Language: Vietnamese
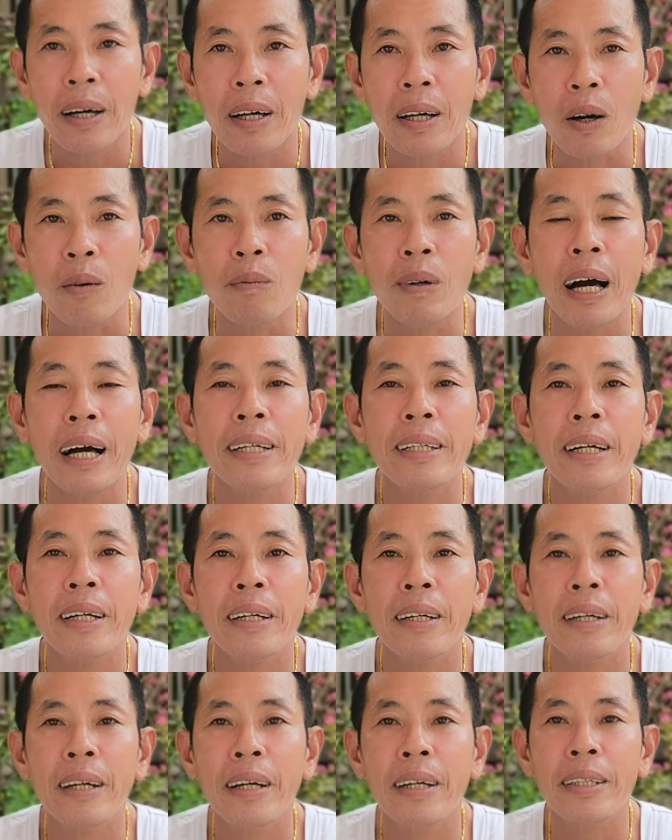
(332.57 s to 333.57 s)
cũng ở
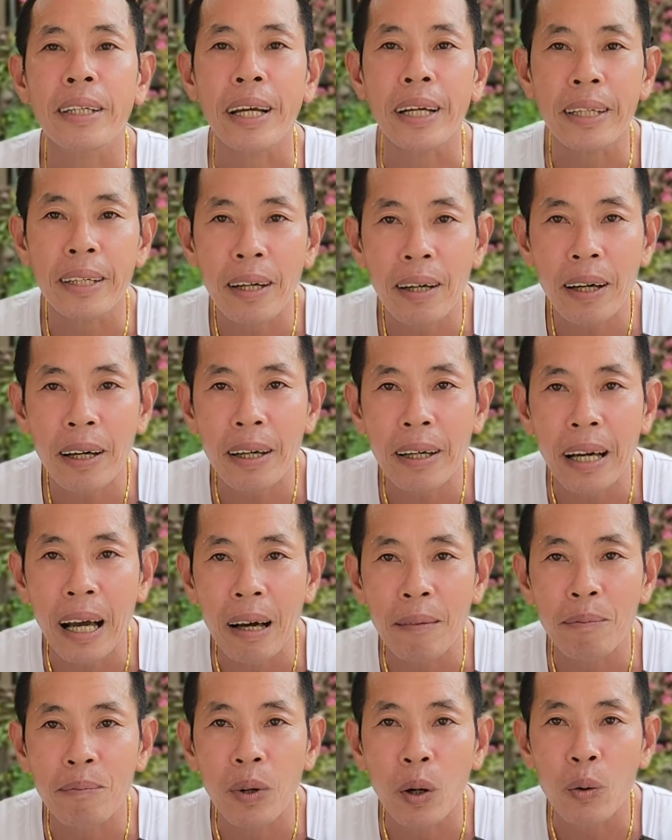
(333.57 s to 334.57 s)
trên chị nó
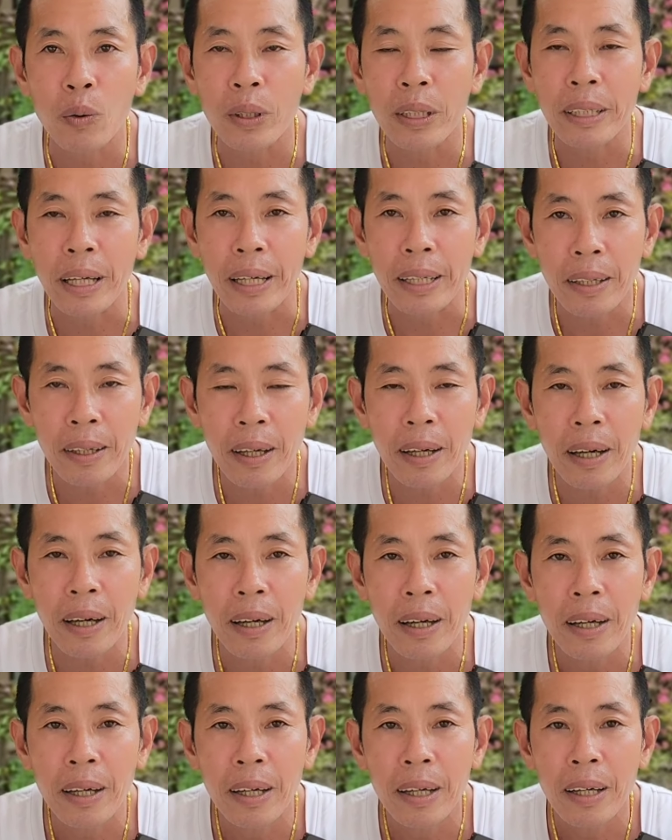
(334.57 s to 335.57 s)
làm dạ. phụ với chị nó
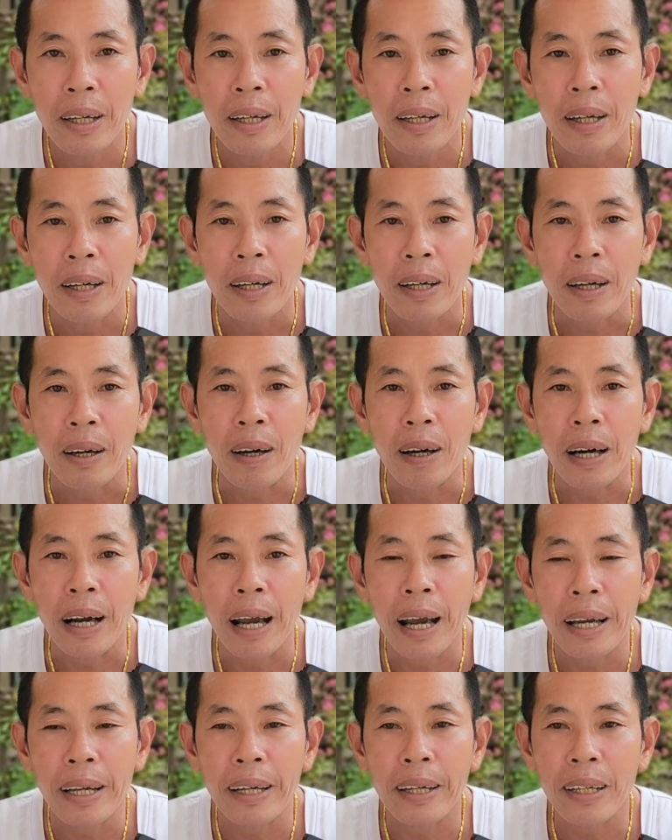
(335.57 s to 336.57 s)
còn
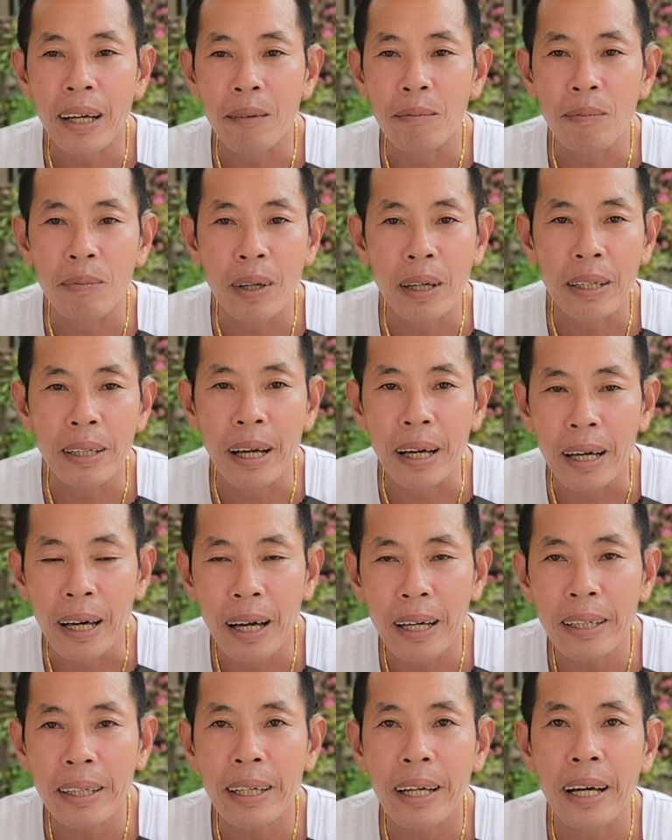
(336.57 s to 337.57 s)
hai vợ chồng thằng
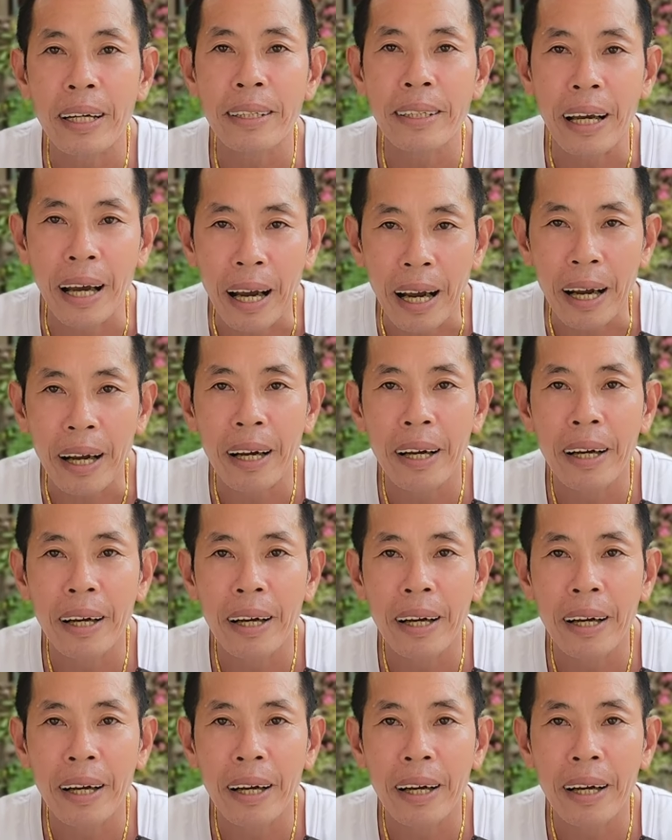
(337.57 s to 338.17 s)
lớn thì ở nhà